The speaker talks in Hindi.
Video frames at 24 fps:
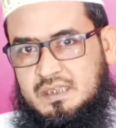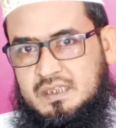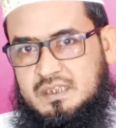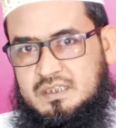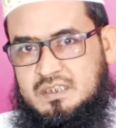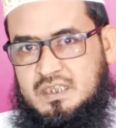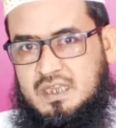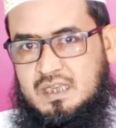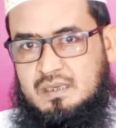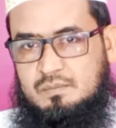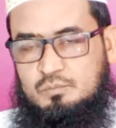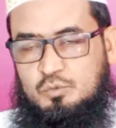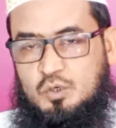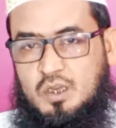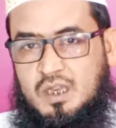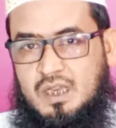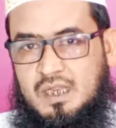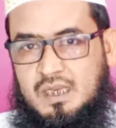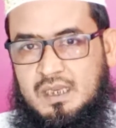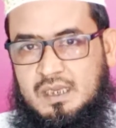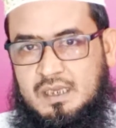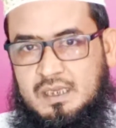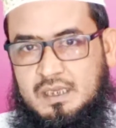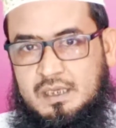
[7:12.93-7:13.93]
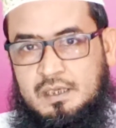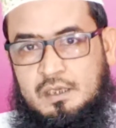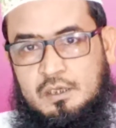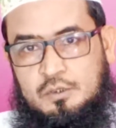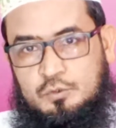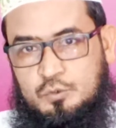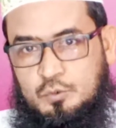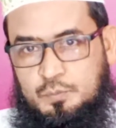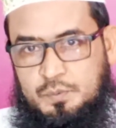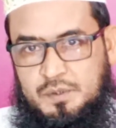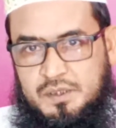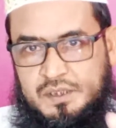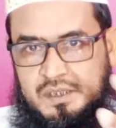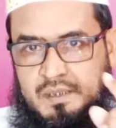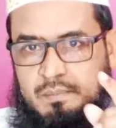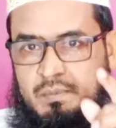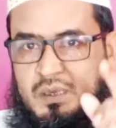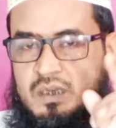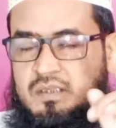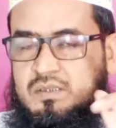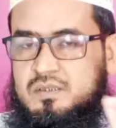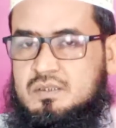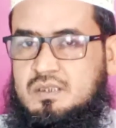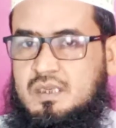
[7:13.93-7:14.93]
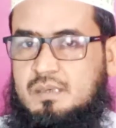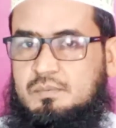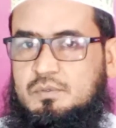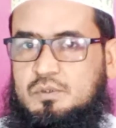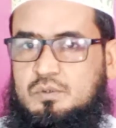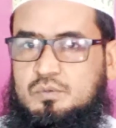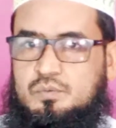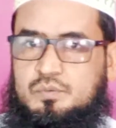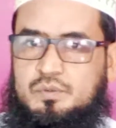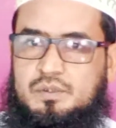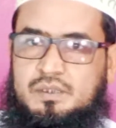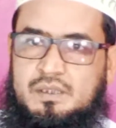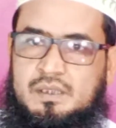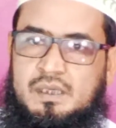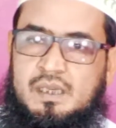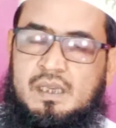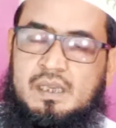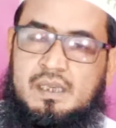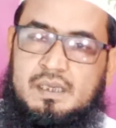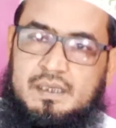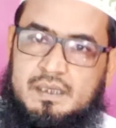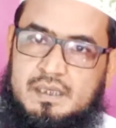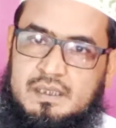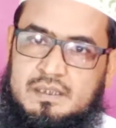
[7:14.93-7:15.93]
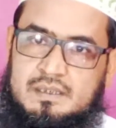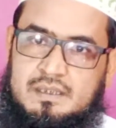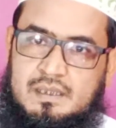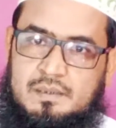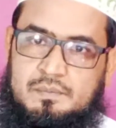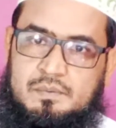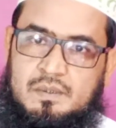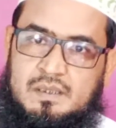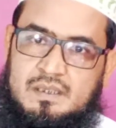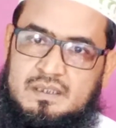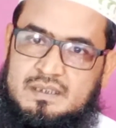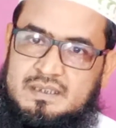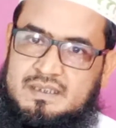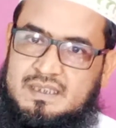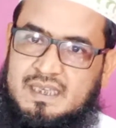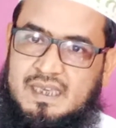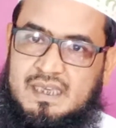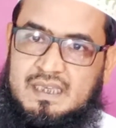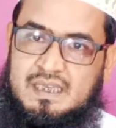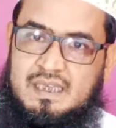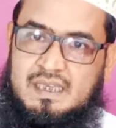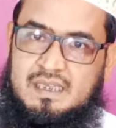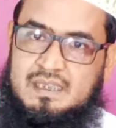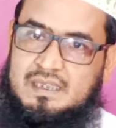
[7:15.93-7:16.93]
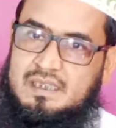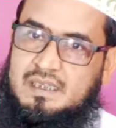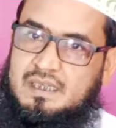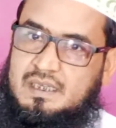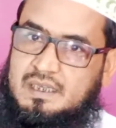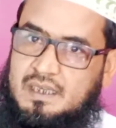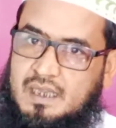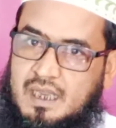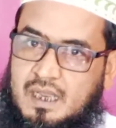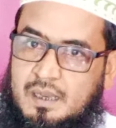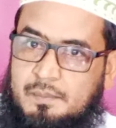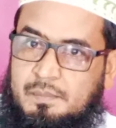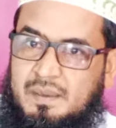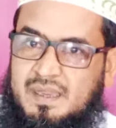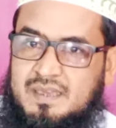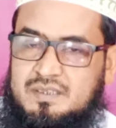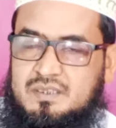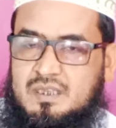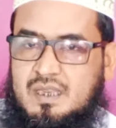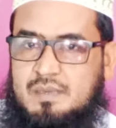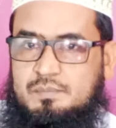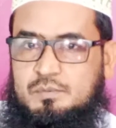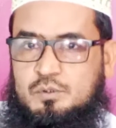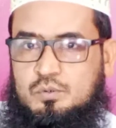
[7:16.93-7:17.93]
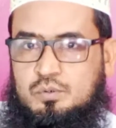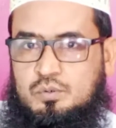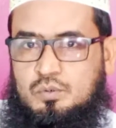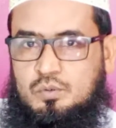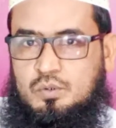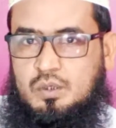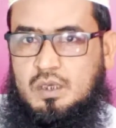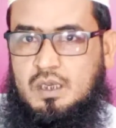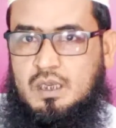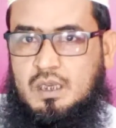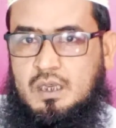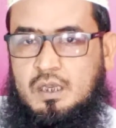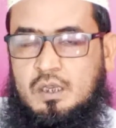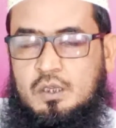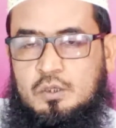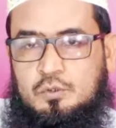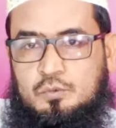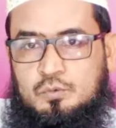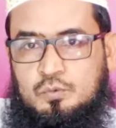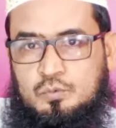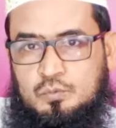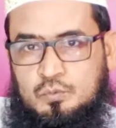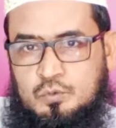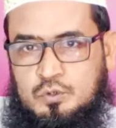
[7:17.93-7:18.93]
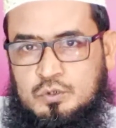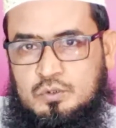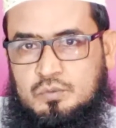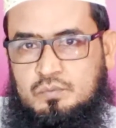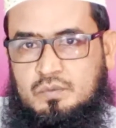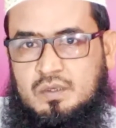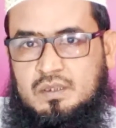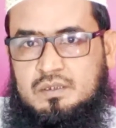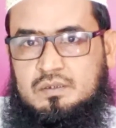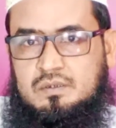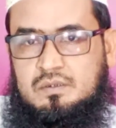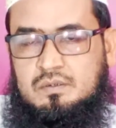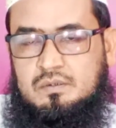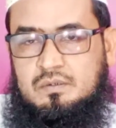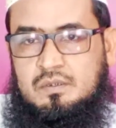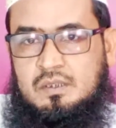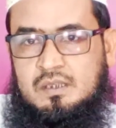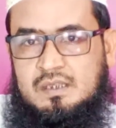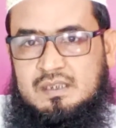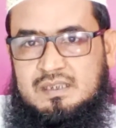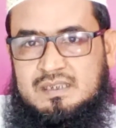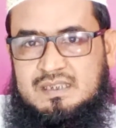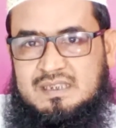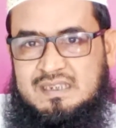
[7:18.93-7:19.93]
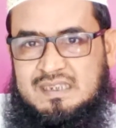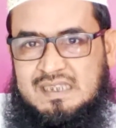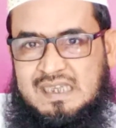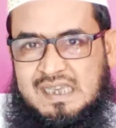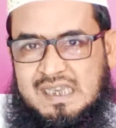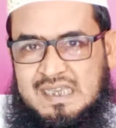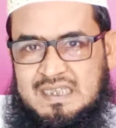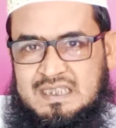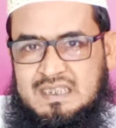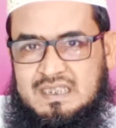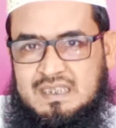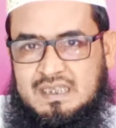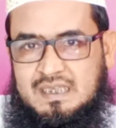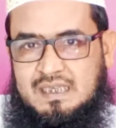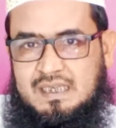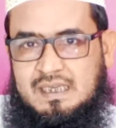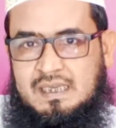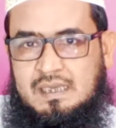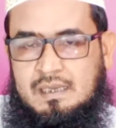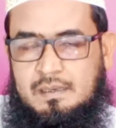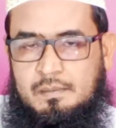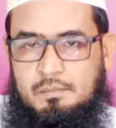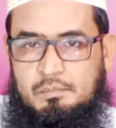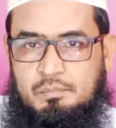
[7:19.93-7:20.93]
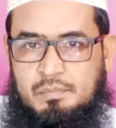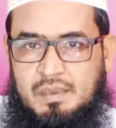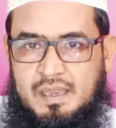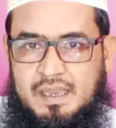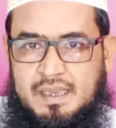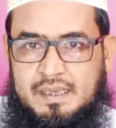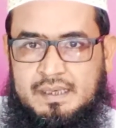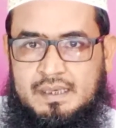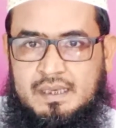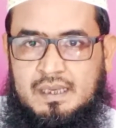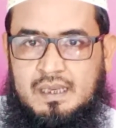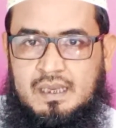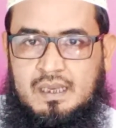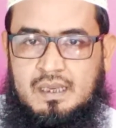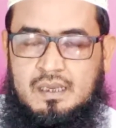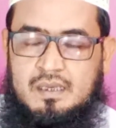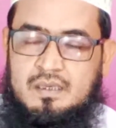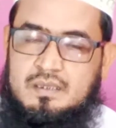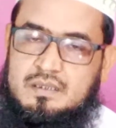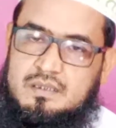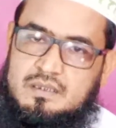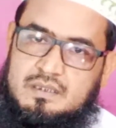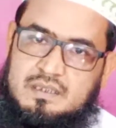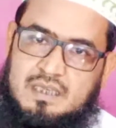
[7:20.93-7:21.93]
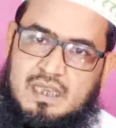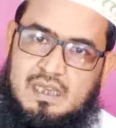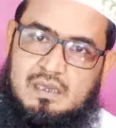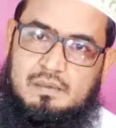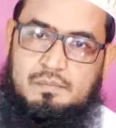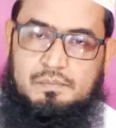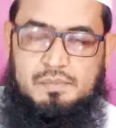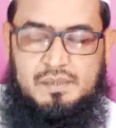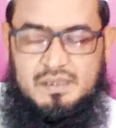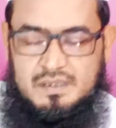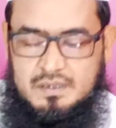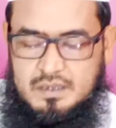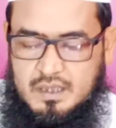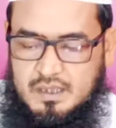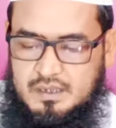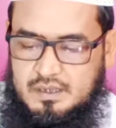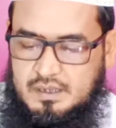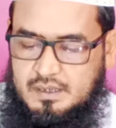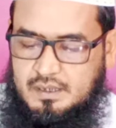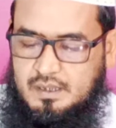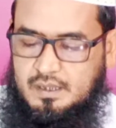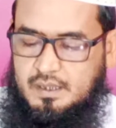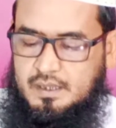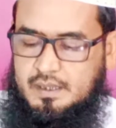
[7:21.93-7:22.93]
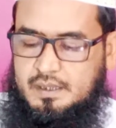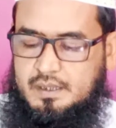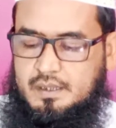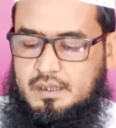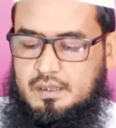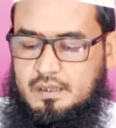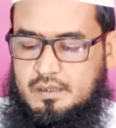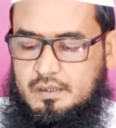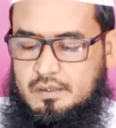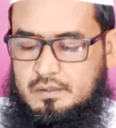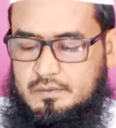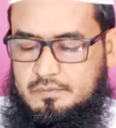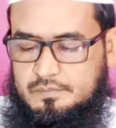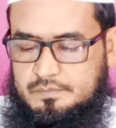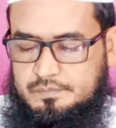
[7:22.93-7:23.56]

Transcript: जैन महाल है तो फिर ये बात साबित हुई कि जब जय के लिए लाबा साबित होगा तो उस वक्त जय से बै का सल भी सादिक आएगा